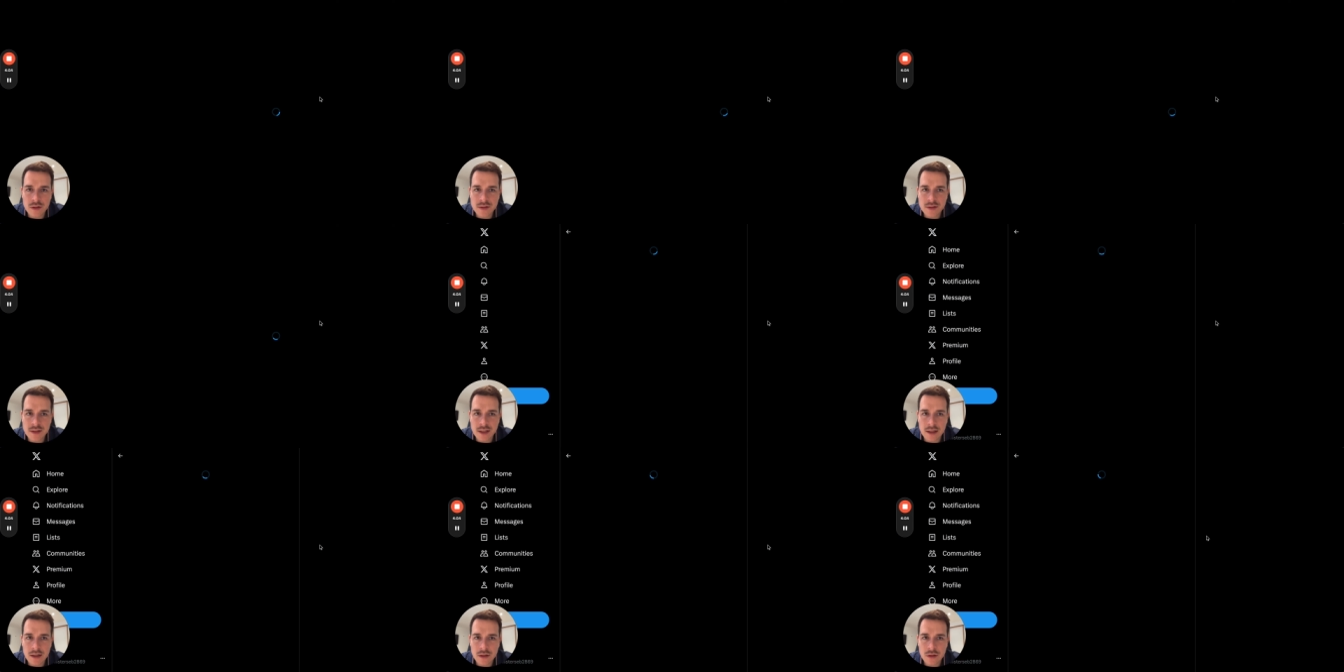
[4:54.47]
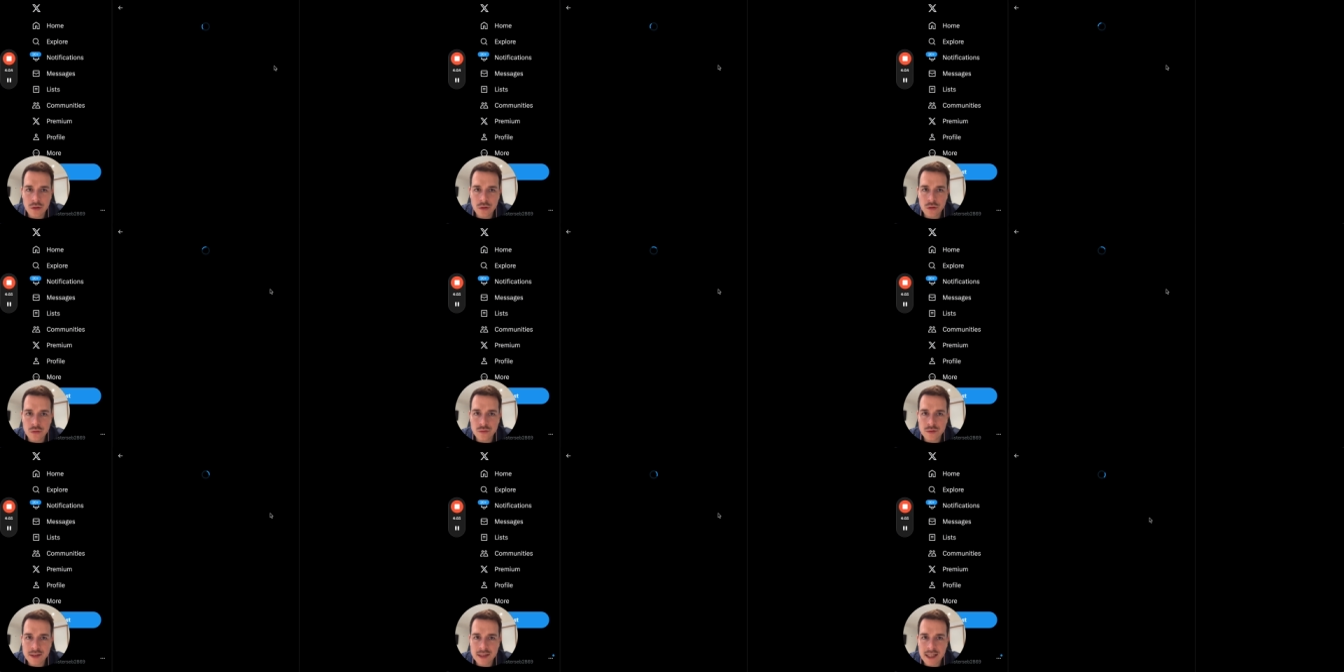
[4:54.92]
ça, le
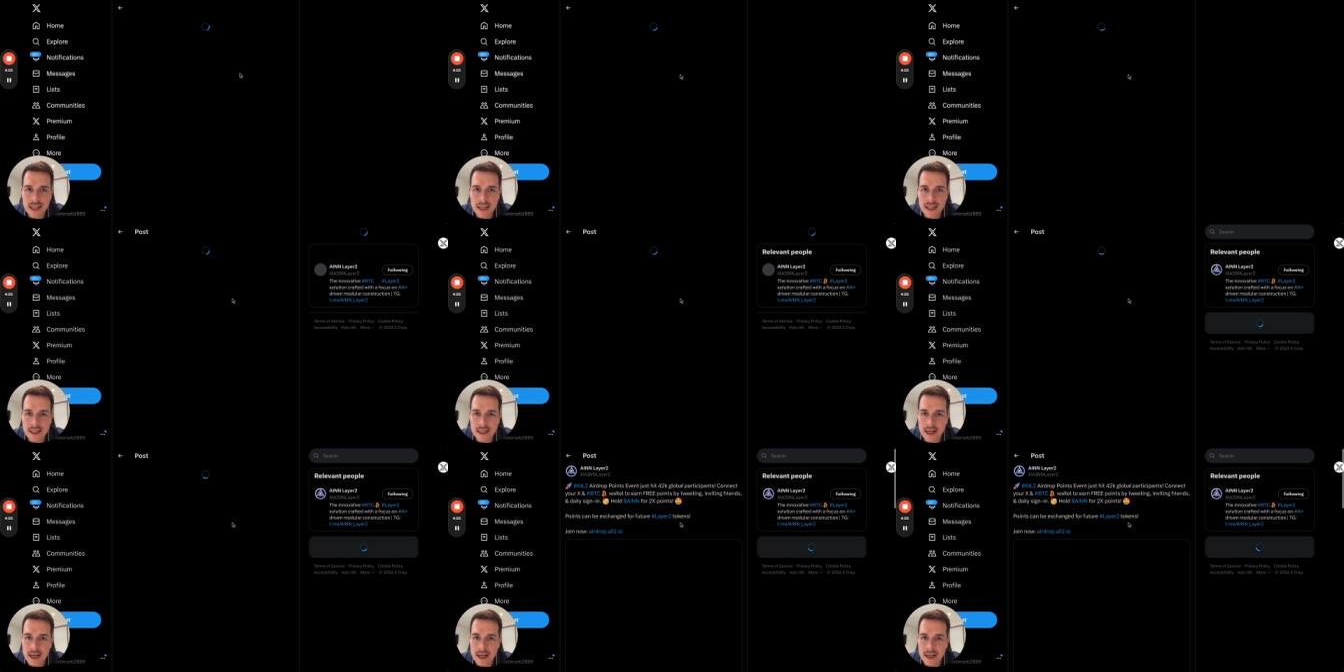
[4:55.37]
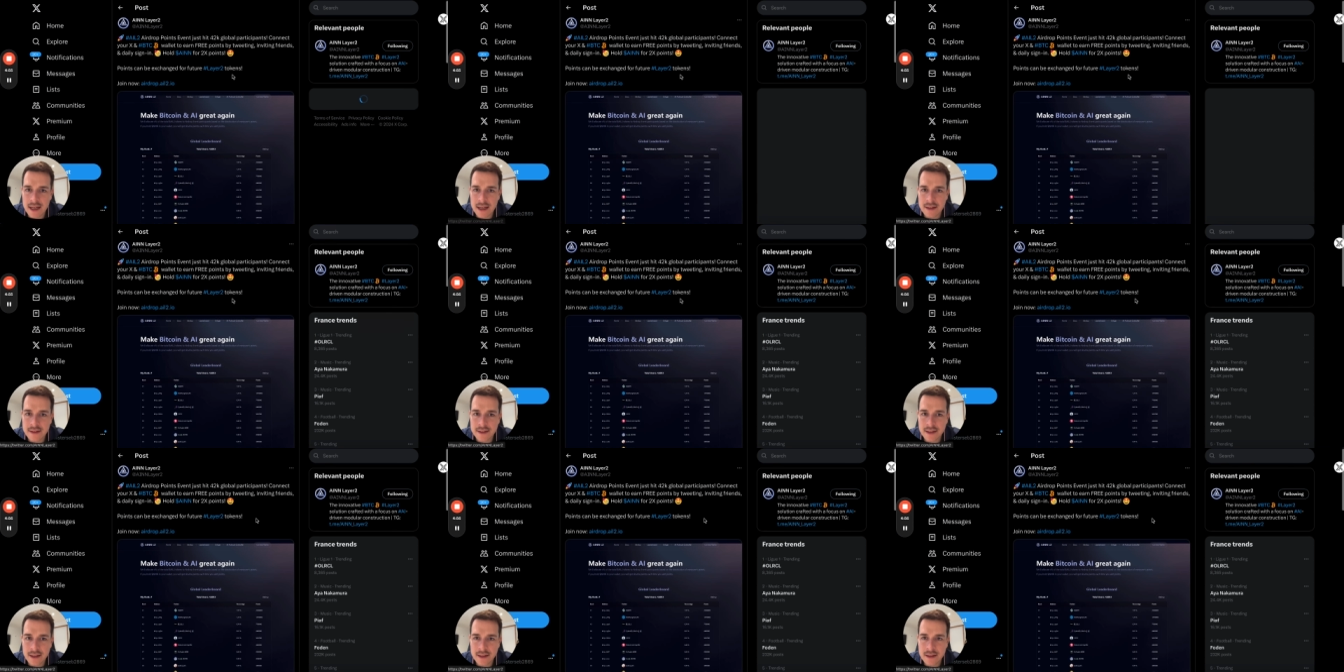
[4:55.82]
compte
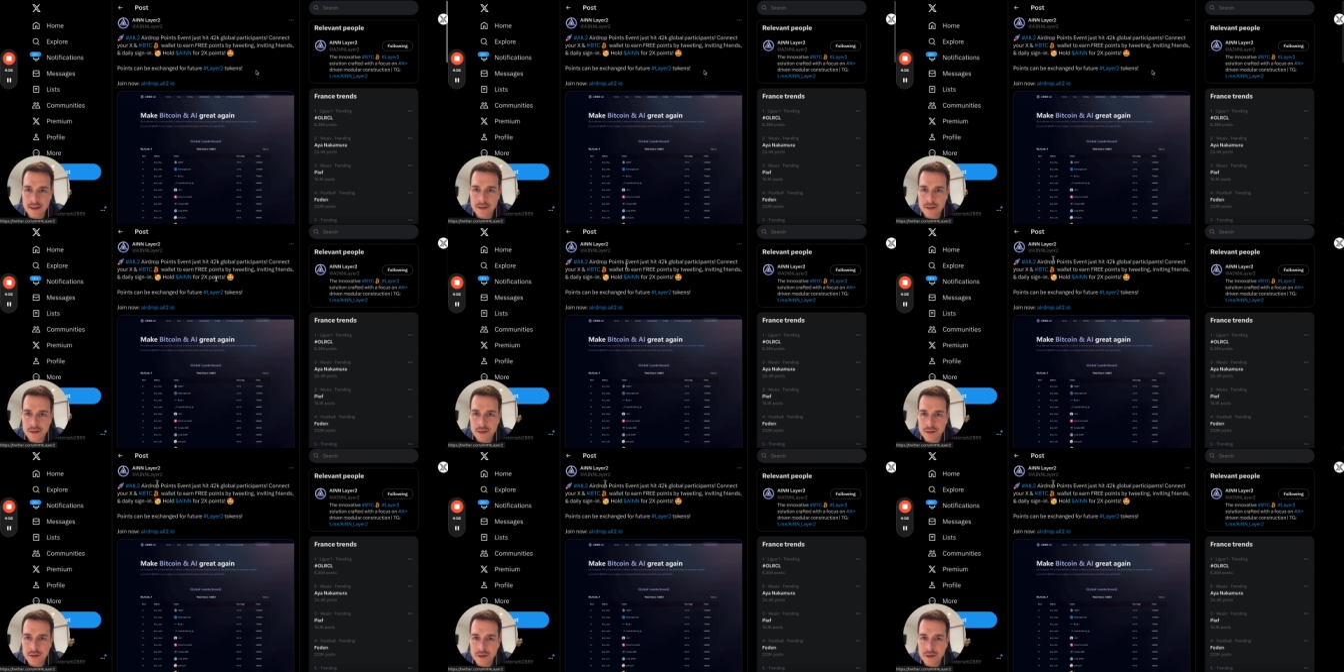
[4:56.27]
AINN.